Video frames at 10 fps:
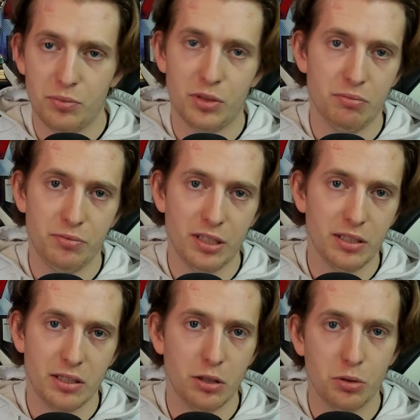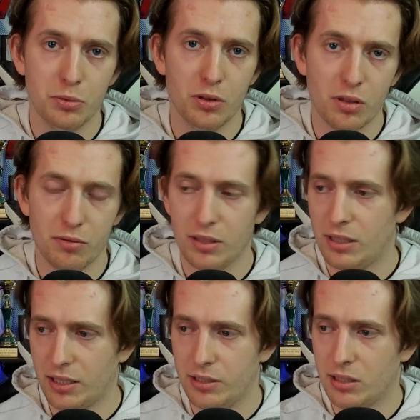czy wiecie, kilkuminutowych
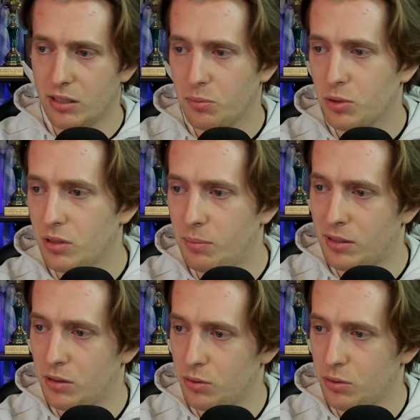i takich rzeczach, bo to nie ma